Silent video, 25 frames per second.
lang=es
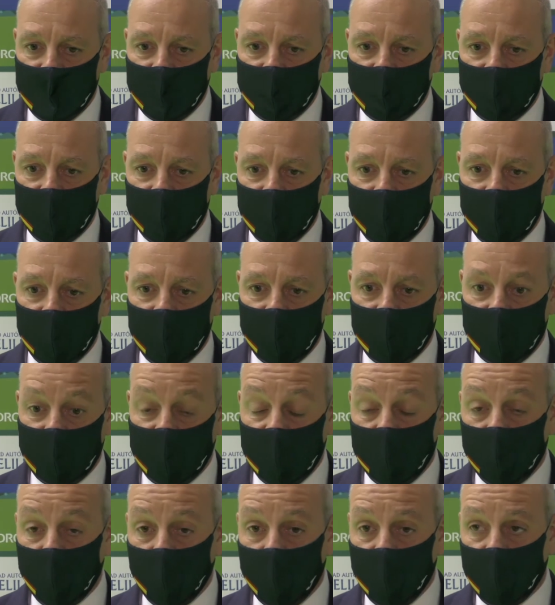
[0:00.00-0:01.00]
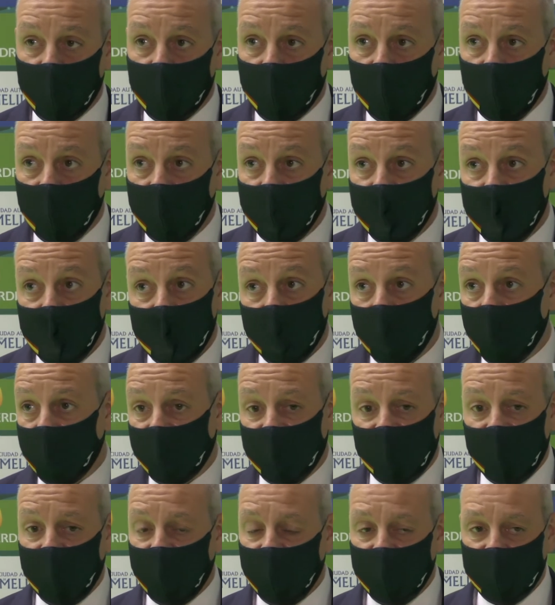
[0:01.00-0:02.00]
de, público
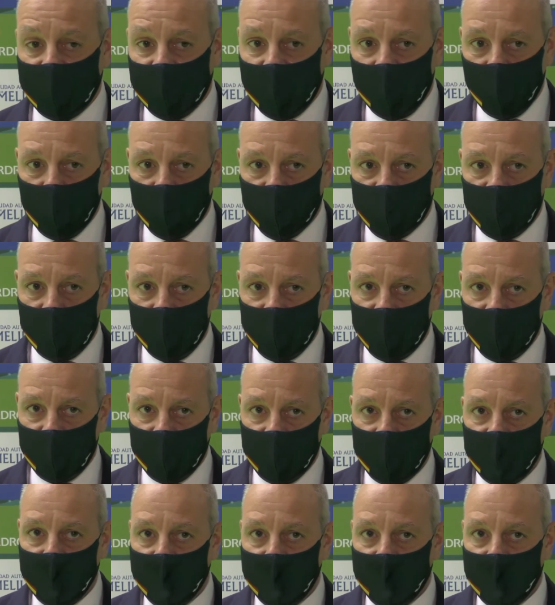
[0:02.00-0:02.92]
porque necesitábamos también